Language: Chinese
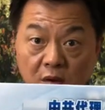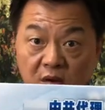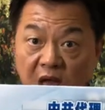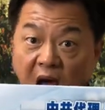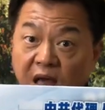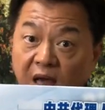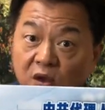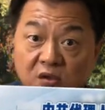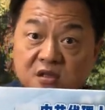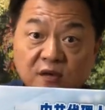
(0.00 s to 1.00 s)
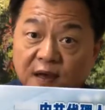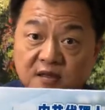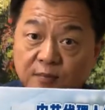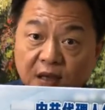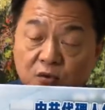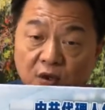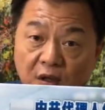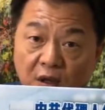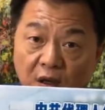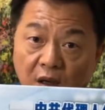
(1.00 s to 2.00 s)
他可以有司法审判权。
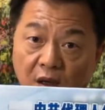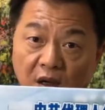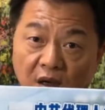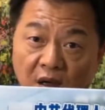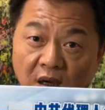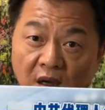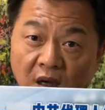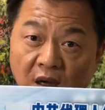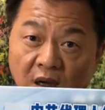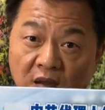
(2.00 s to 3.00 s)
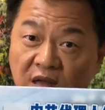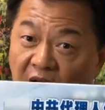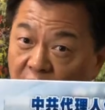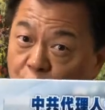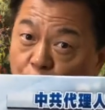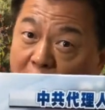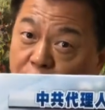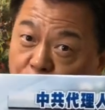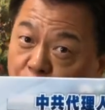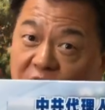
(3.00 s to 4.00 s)
它可以
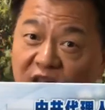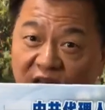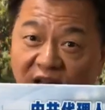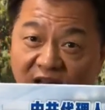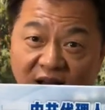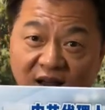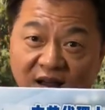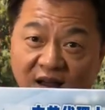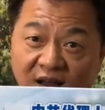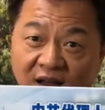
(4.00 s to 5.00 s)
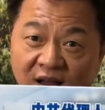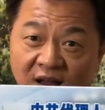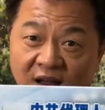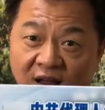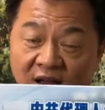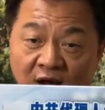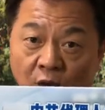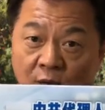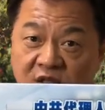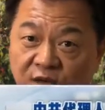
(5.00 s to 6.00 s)
传讯你，
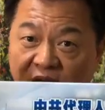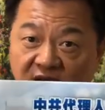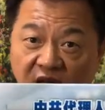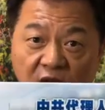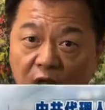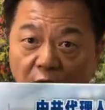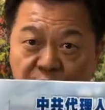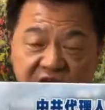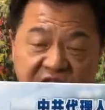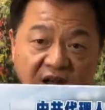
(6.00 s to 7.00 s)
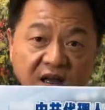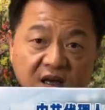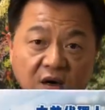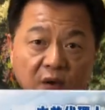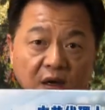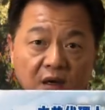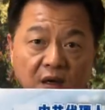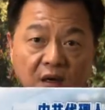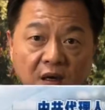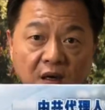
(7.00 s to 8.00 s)
我们司法检察单位都不见了，各位。
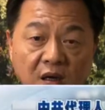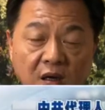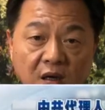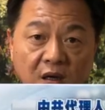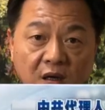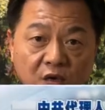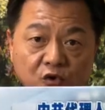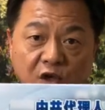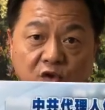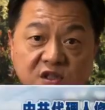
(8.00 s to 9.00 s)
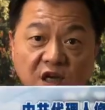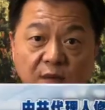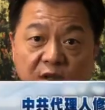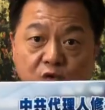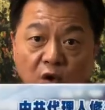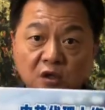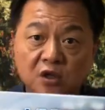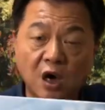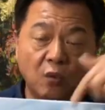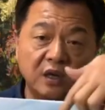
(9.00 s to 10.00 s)
所以从这里面所有的
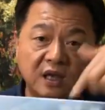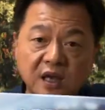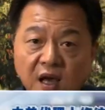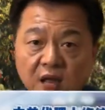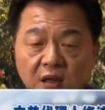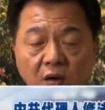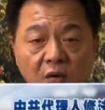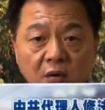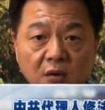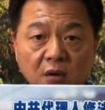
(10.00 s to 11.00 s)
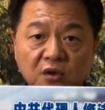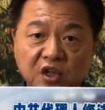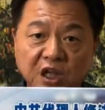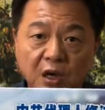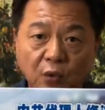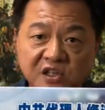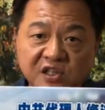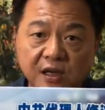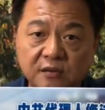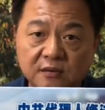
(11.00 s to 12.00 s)
条文，你可以看到，第一个违
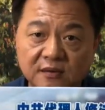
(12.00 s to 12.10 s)
宪，